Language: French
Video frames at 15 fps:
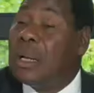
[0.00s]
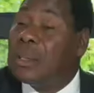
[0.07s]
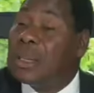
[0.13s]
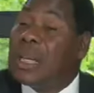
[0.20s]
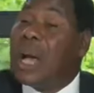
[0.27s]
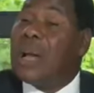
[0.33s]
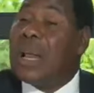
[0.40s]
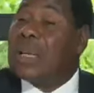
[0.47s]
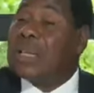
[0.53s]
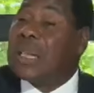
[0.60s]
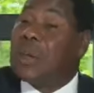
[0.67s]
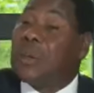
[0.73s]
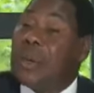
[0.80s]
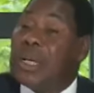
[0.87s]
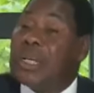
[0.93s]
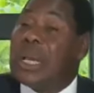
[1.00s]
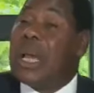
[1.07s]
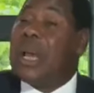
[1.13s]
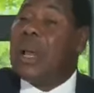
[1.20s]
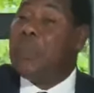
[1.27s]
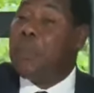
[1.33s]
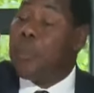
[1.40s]
sans la
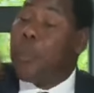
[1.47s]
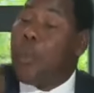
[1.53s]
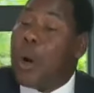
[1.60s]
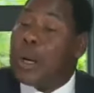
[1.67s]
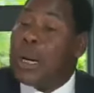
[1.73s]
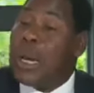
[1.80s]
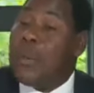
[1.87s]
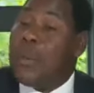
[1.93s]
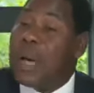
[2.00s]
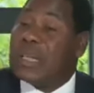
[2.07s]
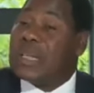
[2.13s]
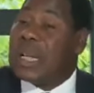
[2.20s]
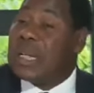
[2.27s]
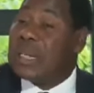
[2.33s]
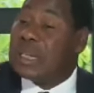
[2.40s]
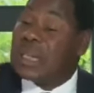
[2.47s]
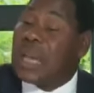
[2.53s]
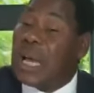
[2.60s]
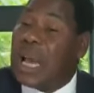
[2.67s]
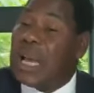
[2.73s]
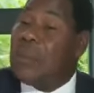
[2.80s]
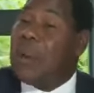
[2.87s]
sécurité, point de liberté,
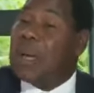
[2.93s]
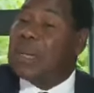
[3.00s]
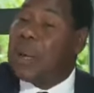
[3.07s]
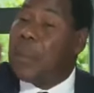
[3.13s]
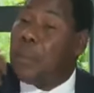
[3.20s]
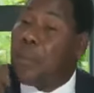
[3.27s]
sans la liberté,